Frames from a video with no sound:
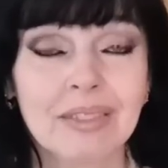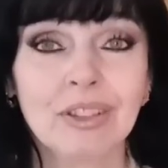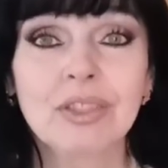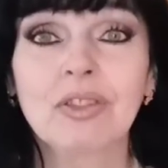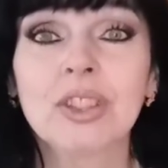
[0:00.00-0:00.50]

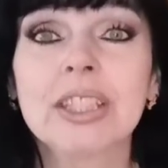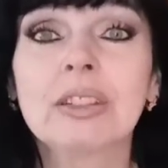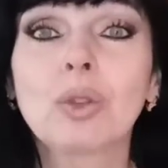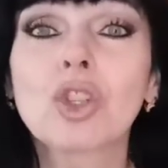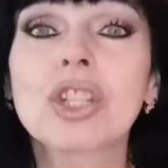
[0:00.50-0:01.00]
вот, вот
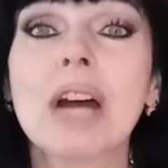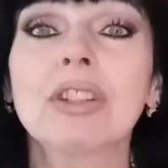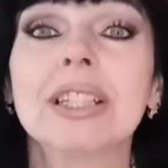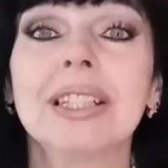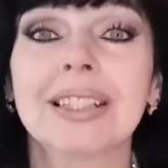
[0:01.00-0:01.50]
душа
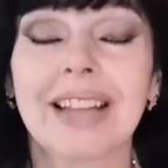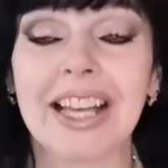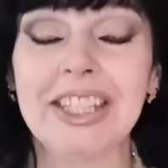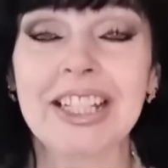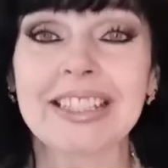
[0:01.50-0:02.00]
вот
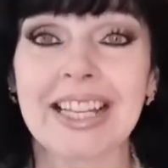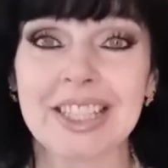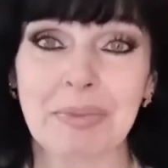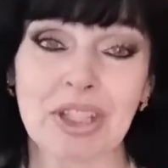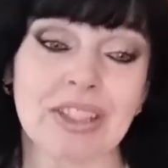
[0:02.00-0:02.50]
легла. И, кстати,